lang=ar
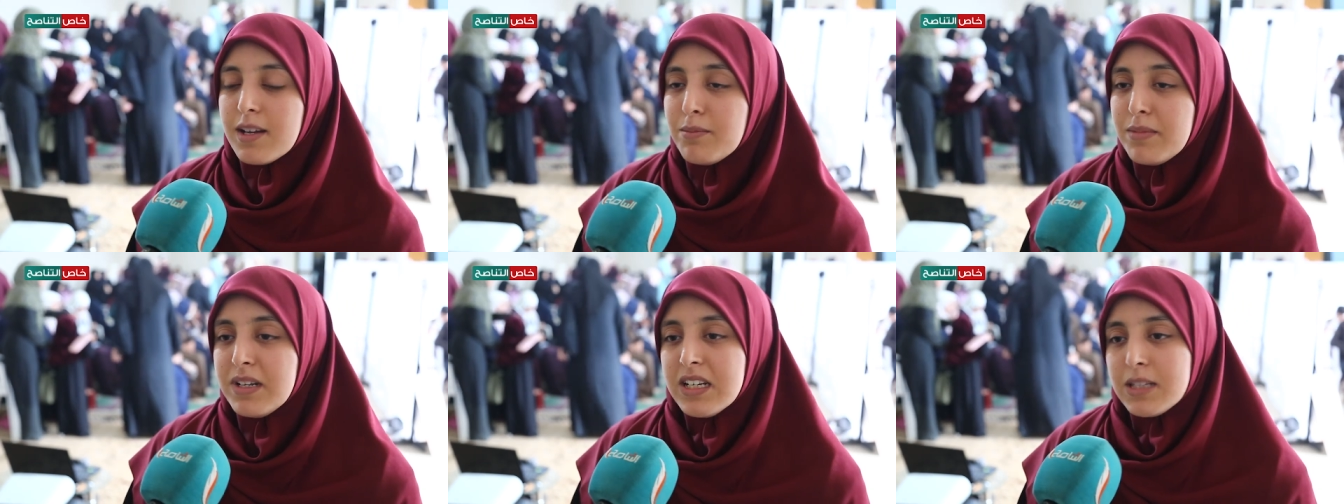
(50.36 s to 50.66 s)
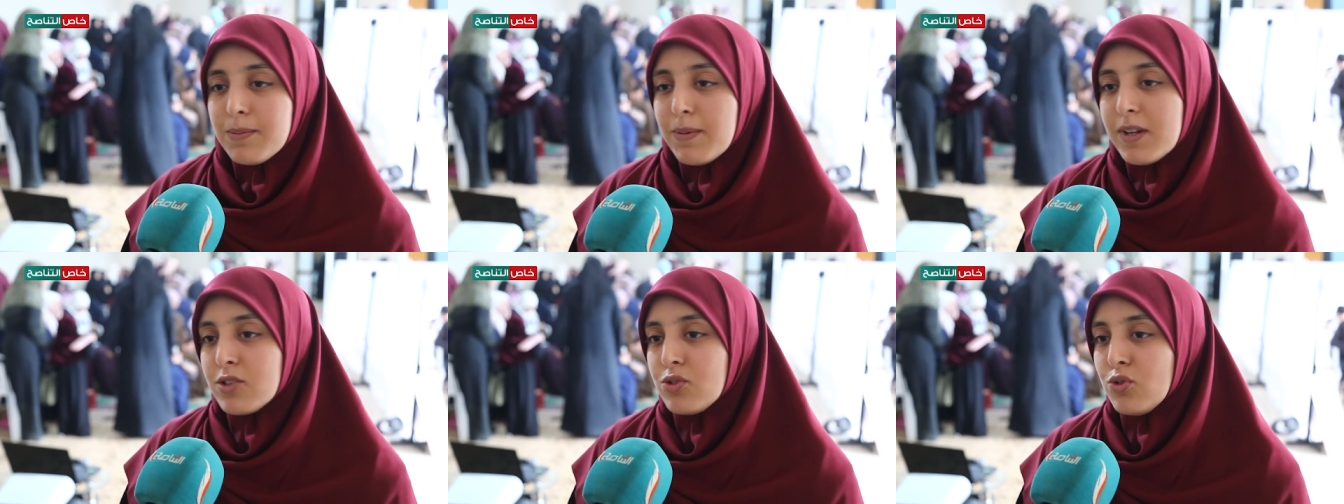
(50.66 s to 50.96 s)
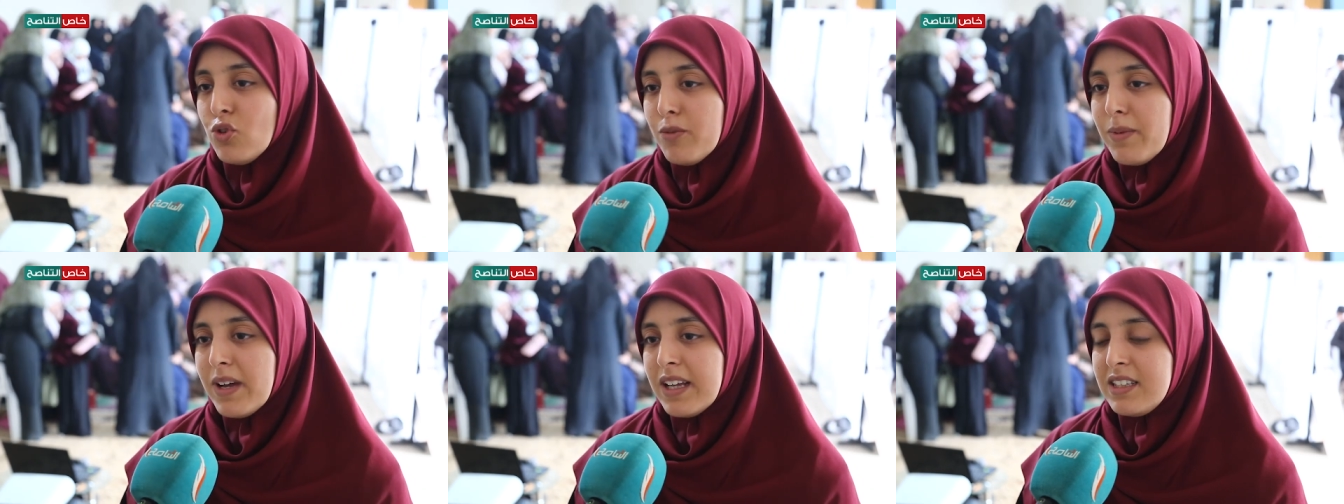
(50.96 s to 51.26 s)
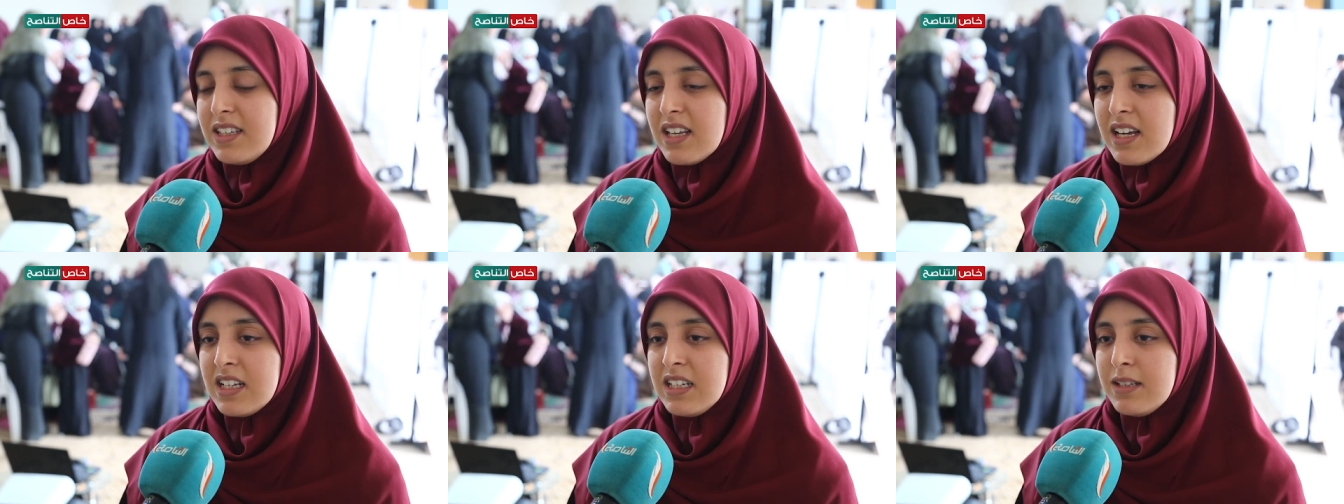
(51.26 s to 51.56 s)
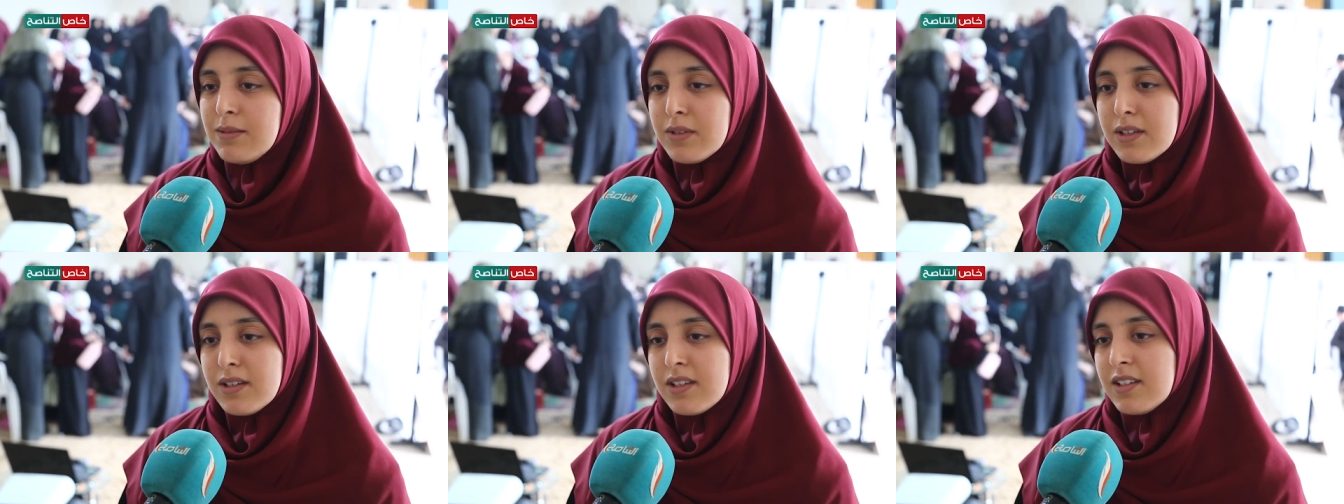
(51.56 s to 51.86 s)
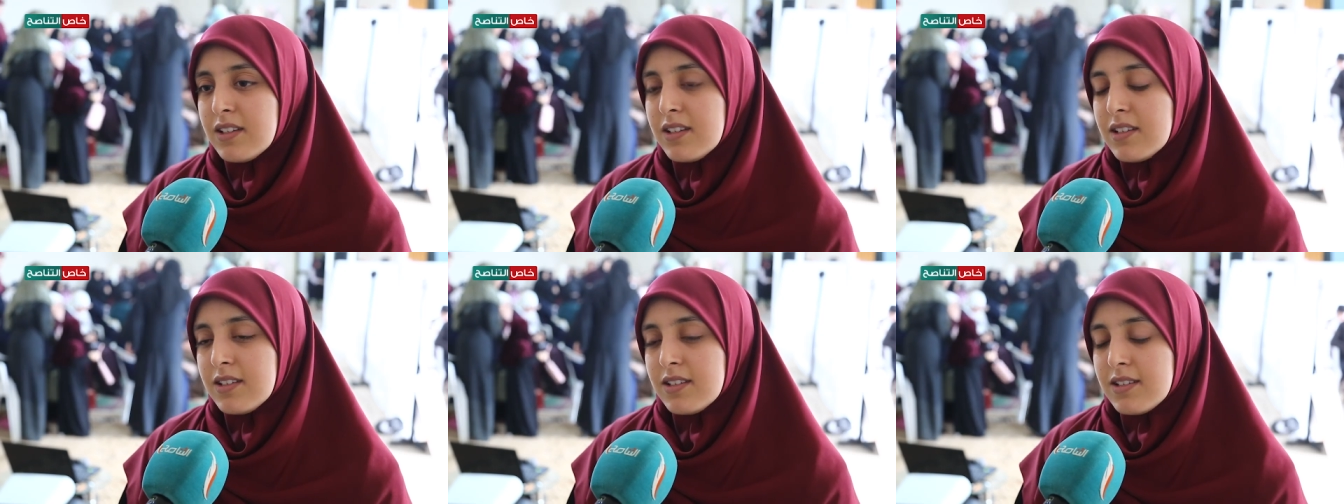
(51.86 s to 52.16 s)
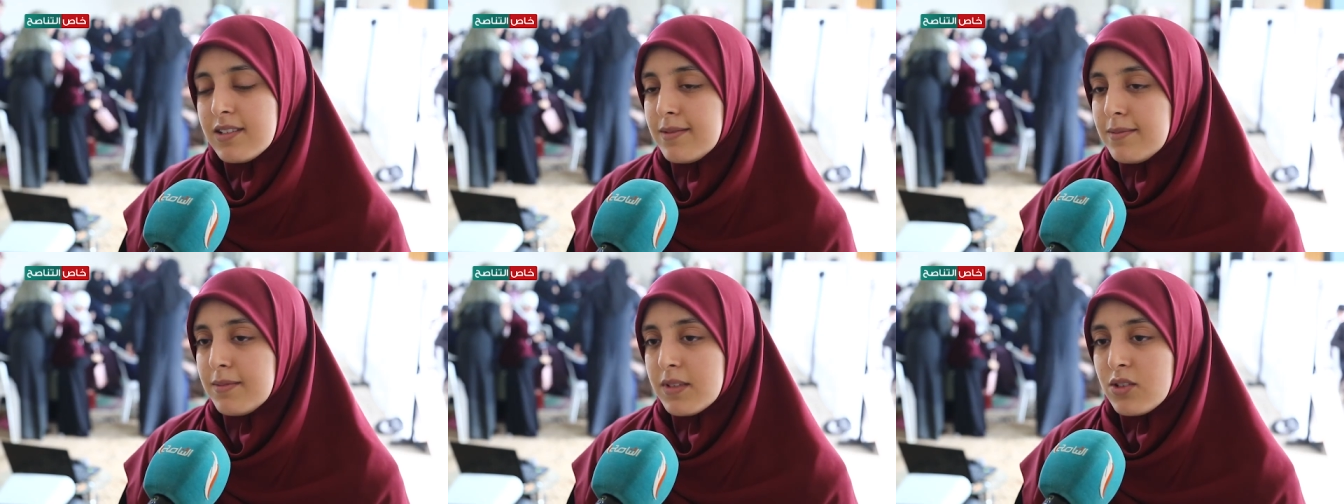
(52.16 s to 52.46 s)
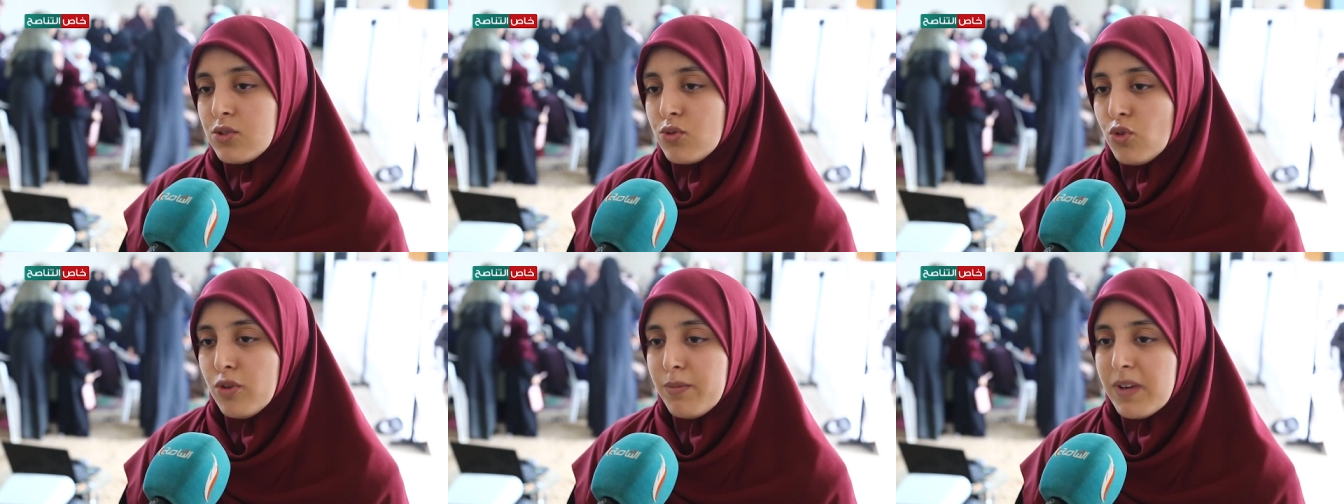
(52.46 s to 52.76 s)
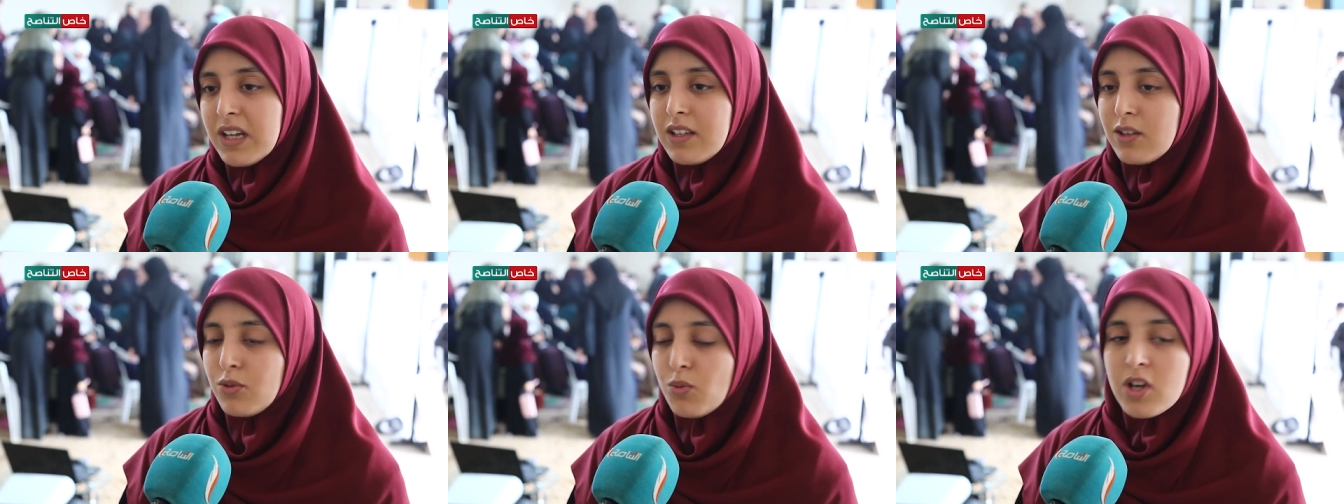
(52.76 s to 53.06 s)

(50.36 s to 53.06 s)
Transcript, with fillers: بالنسبة للصعوبات يعني الصعوبات آه،